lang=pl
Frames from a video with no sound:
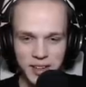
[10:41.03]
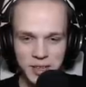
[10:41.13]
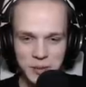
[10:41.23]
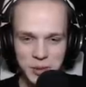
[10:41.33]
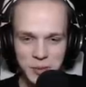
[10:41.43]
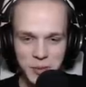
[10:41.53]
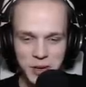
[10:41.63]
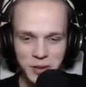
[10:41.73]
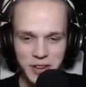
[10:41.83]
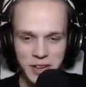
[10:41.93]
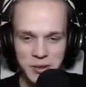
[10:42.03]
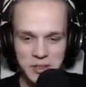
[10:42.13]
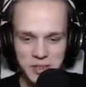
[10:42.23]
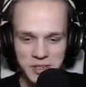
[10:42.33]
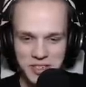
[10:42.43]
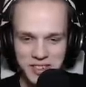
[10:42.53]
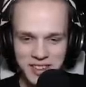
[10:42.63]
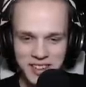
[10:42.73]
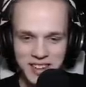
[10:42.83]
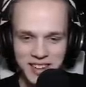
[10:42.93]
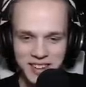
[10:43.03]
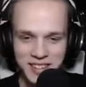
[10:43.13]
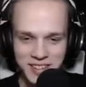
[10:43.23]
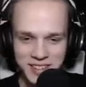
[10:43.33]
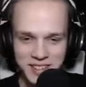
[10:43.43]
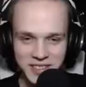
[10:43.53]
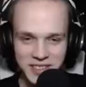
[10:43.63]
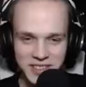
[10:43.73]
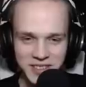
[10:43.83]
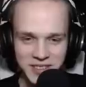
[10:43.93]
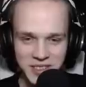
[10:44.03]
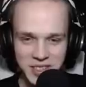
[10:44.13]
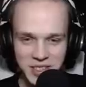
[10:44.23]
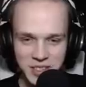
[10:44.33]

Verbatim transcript: to byśmy byli o wiele głośniejsi. Więc, więc myślę, że